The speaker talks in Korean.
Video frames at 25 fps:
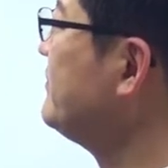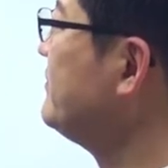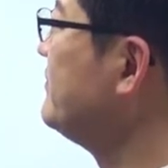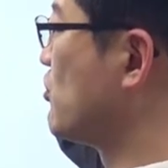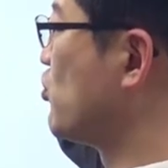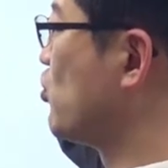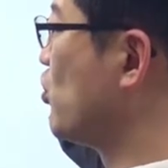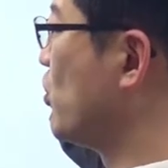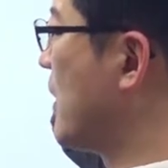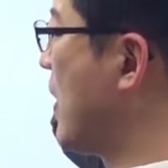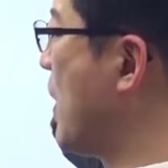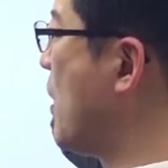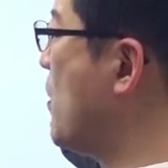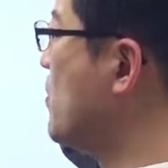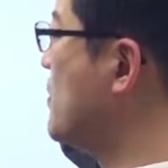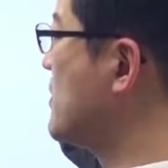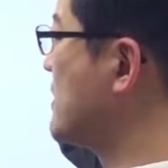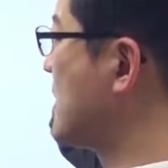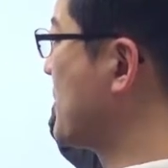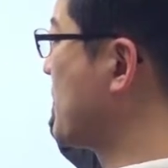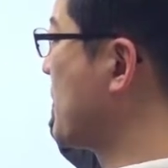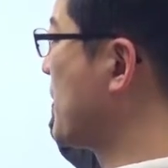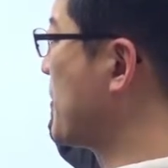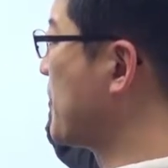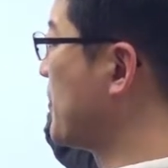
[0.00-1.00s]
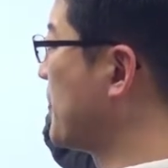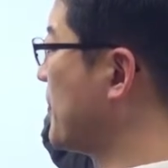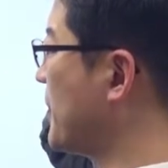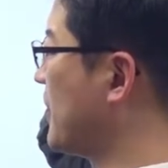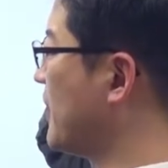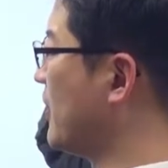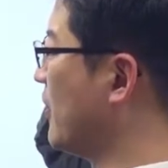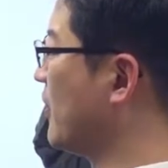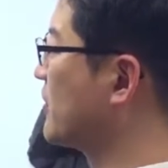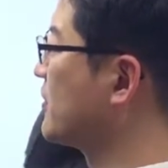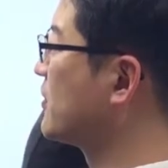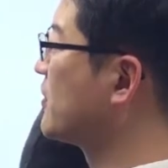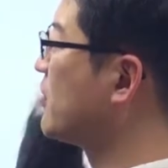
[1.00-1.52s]
주요 내용을 살펴보면
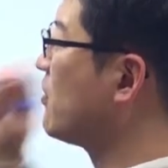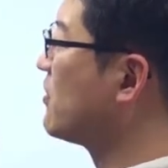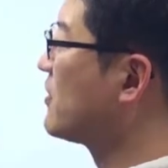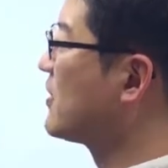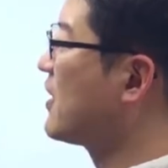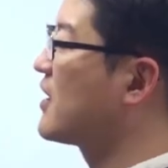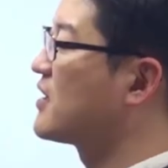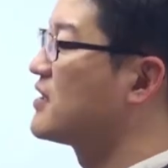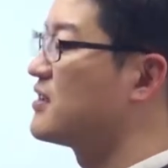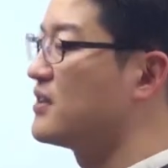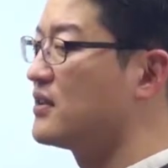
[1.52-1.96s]
어떨 때